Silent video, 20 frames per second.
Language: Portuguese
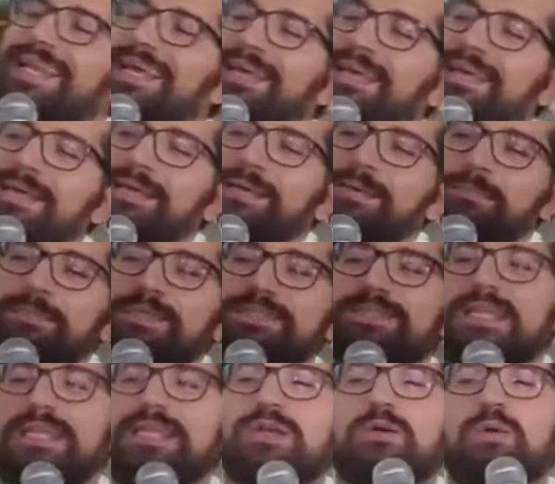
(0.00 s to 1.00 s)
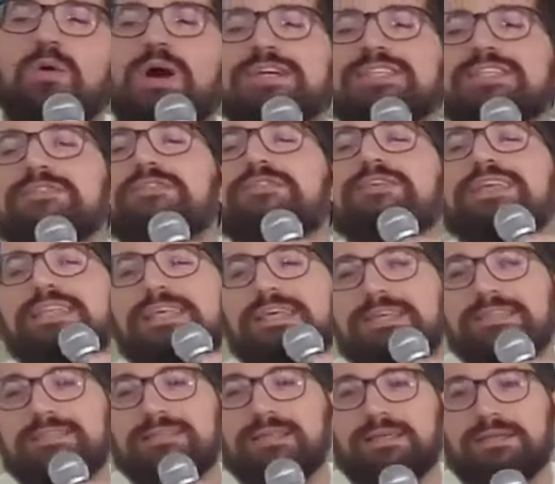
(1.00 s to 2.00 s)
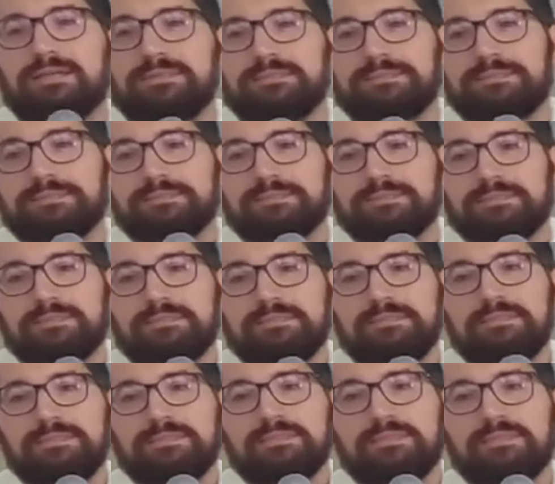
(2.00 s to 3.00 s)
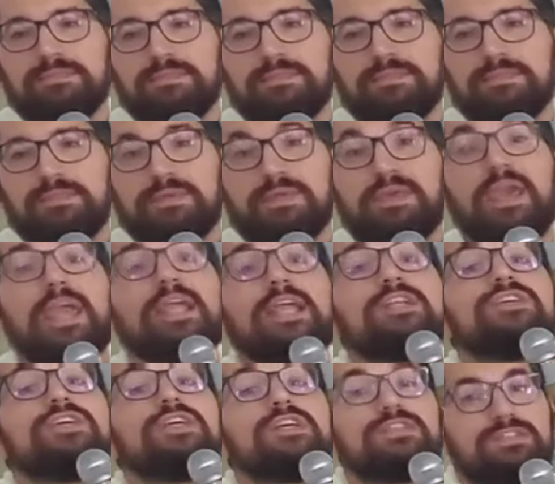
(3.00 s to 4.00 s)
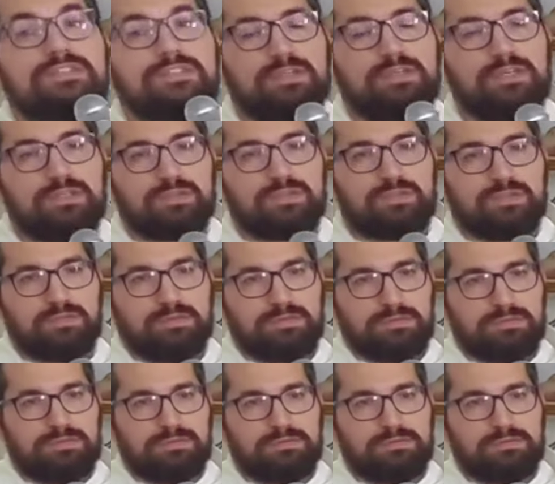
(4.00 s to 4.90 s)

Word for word: é misericórdia infinita. Quem disse isso?